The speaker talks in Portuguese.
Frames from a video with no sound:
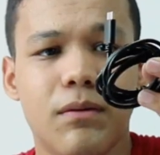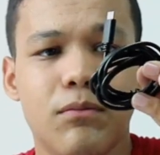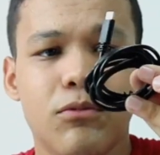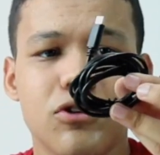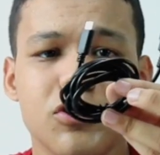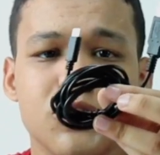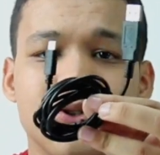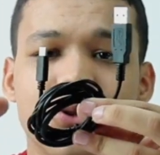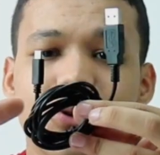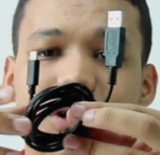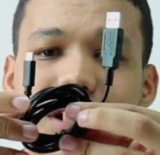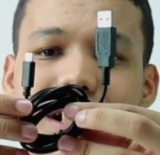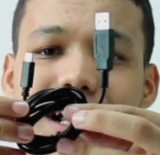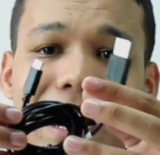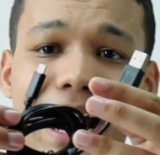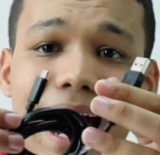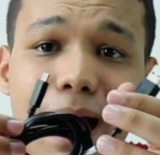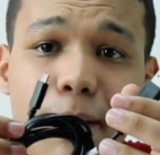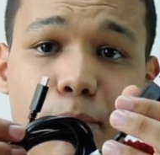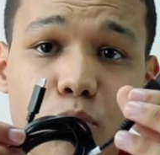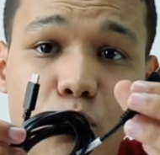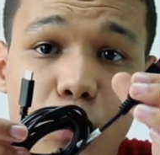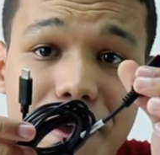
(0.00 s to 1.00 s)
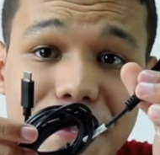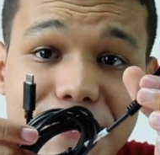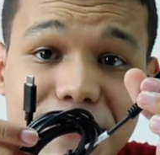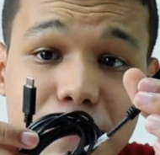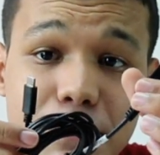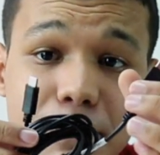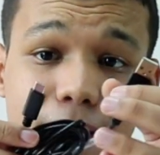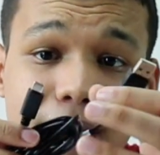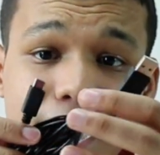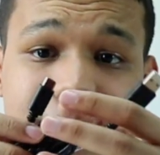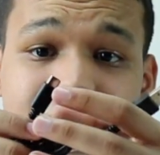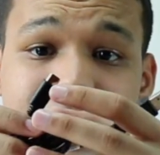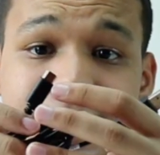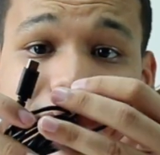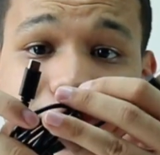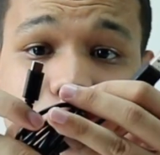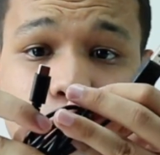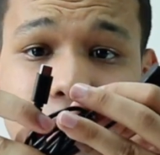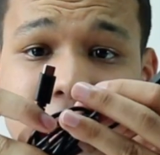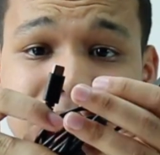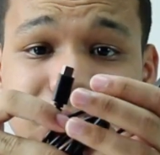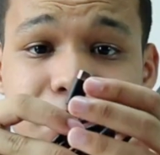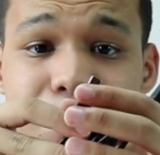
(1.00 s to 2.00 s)
famoso cabo USB
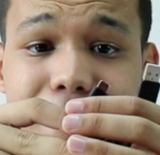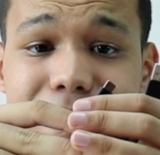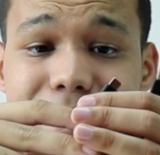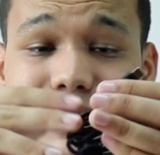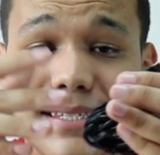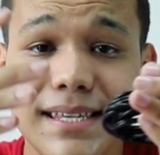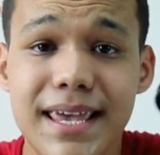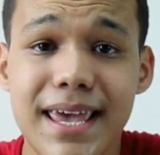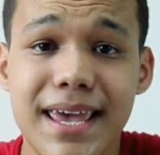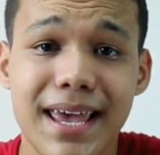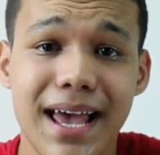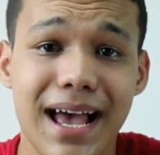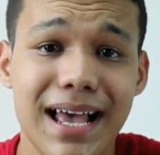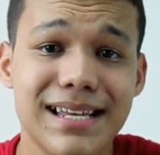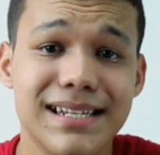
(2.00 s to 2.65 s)
e USB-C.